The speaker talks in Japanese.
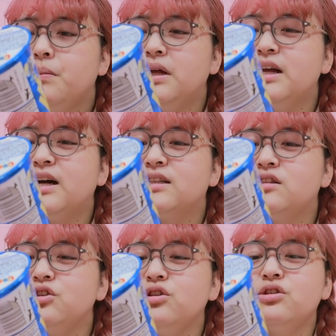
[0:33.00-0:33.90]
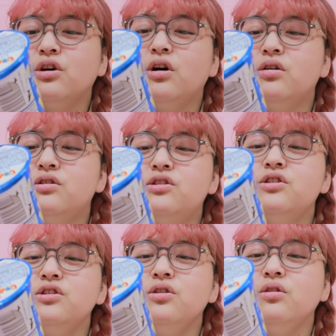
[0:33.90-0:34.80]
まあなんかちょっと普
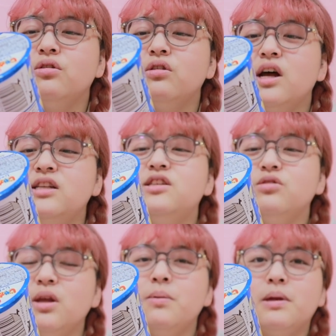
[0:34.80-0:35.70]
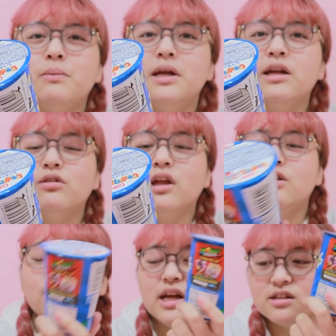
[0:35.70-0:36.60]
通の味を食べてみたいので
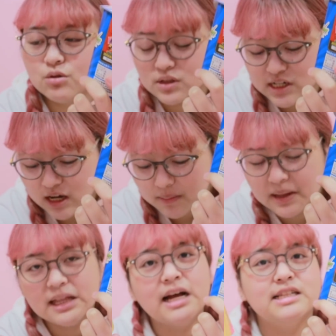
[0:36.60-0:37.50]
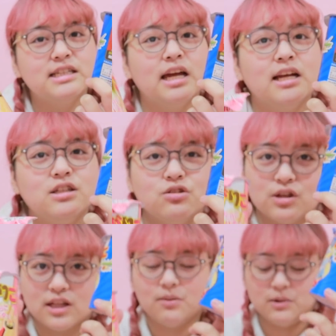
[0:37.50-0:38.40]
とりあえずこのじゃがバター味でちょっ
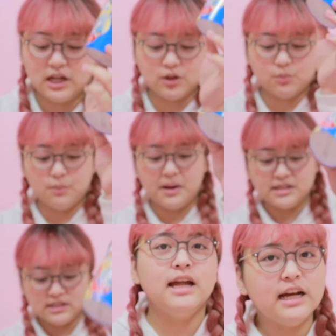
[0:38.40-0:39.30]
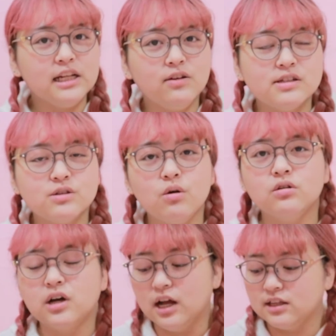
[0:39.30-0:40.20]
とやってみたいと思いますやり方はすご
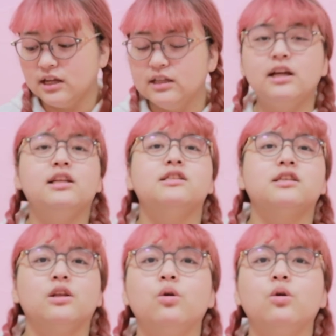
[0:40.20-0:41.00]
く簡単なんですけ